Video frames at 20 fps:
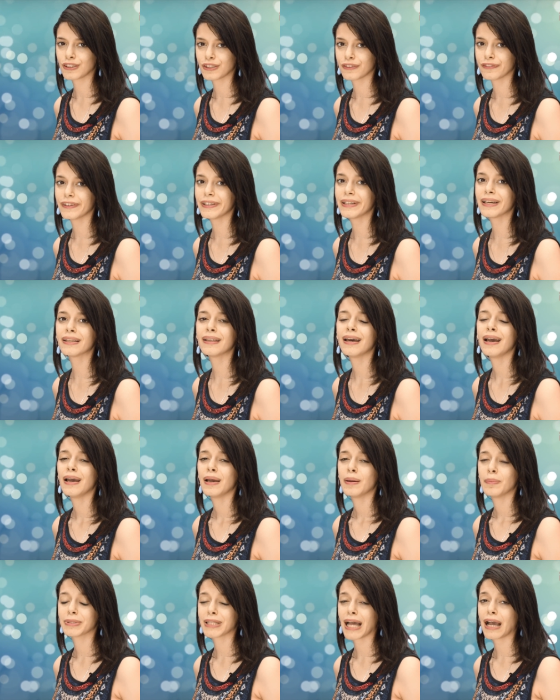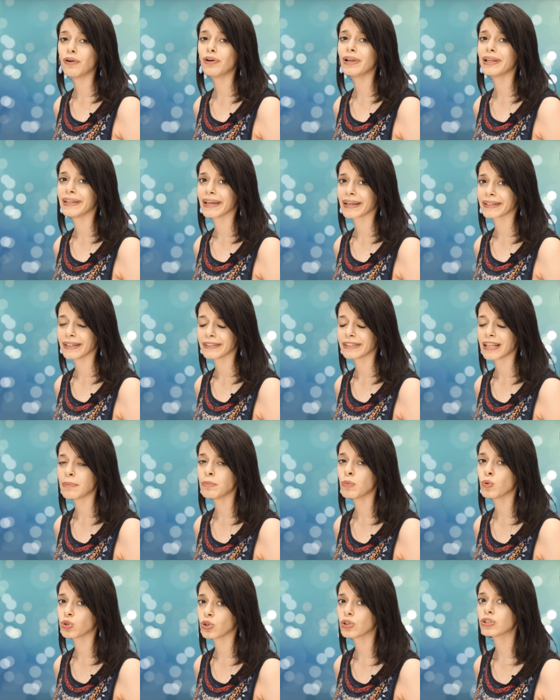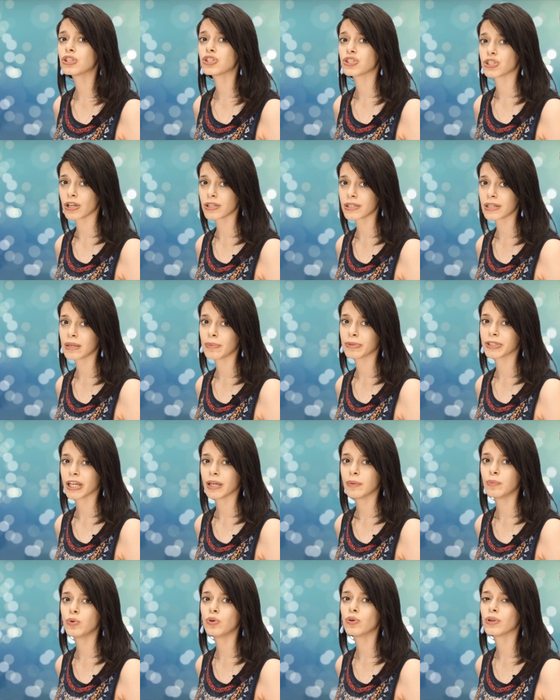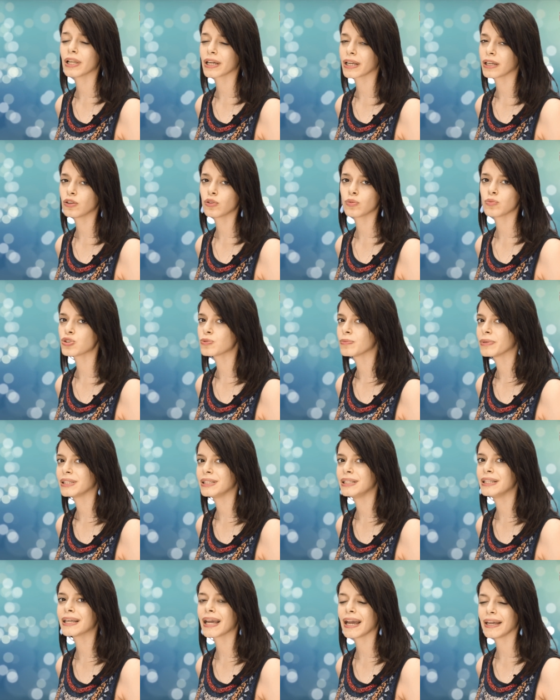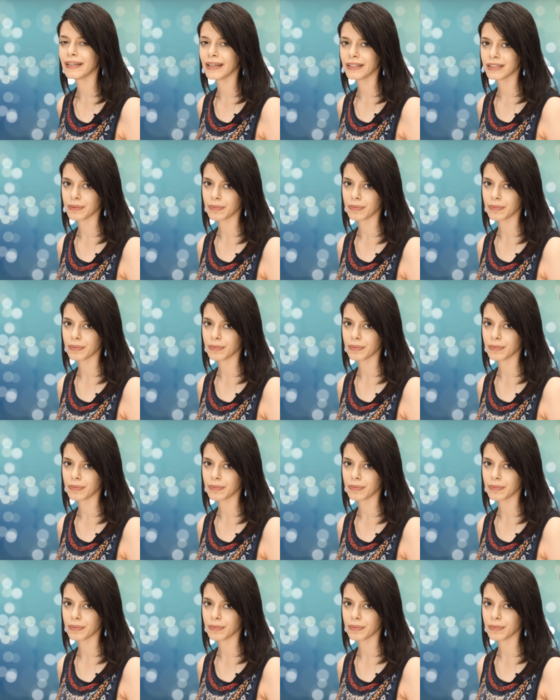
عاطفيا بتحاول انك تهتم وترضي الشخص اللي بتحبه لكنه مش مديك اي